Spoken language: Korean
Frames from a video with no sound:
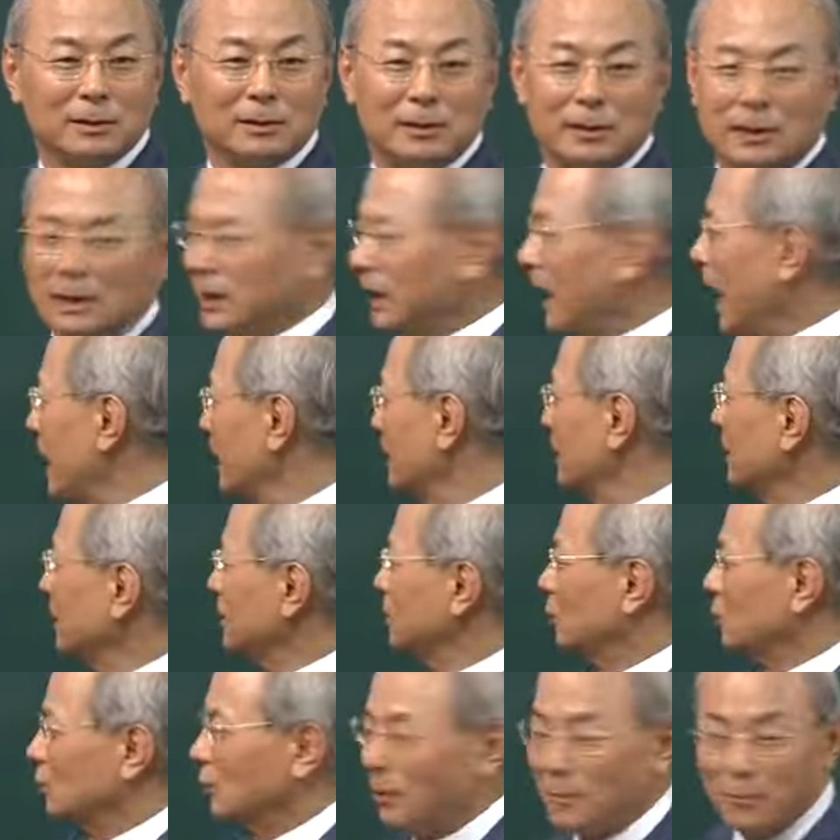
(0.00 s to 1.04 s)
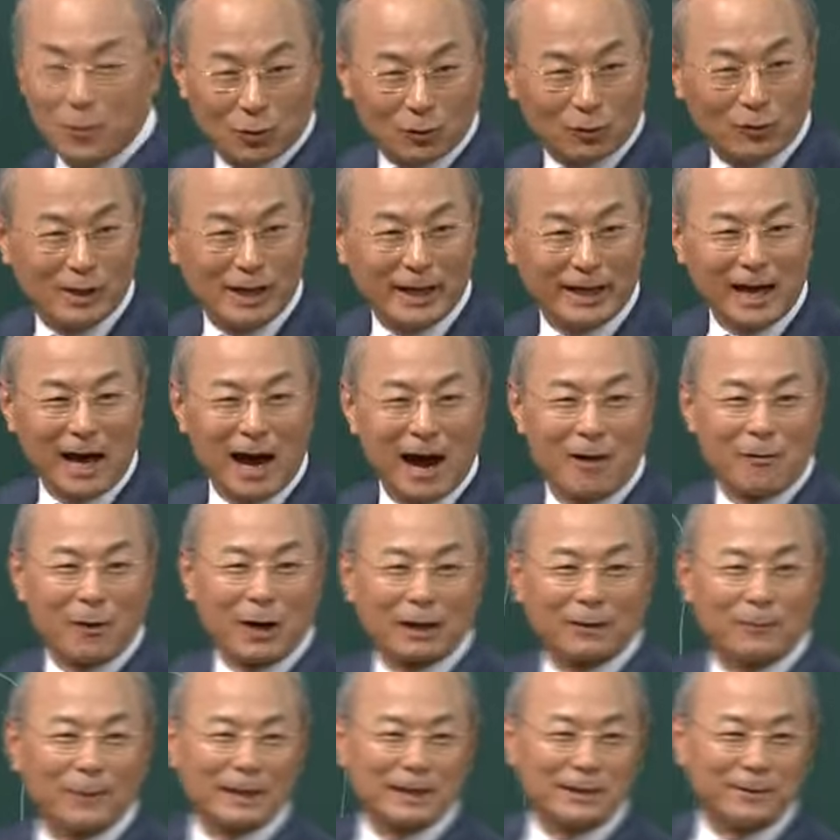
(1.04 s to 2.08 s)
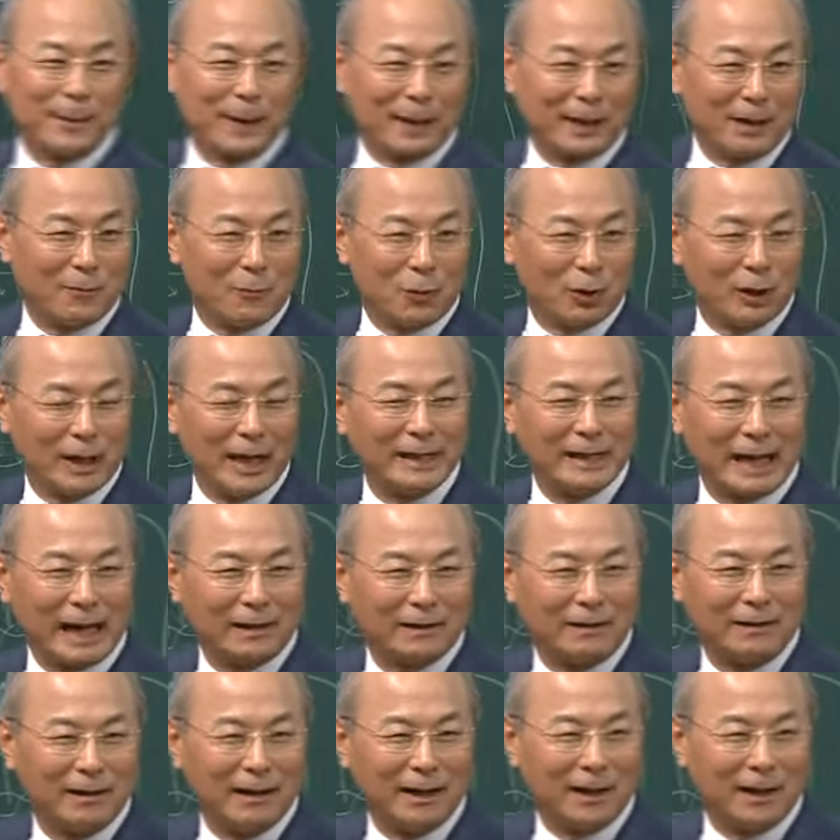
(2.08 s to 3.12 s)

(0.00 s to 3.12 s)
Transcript: 이게 있는 줄도 모른 거야. 와르바시밖에 몰라 나는.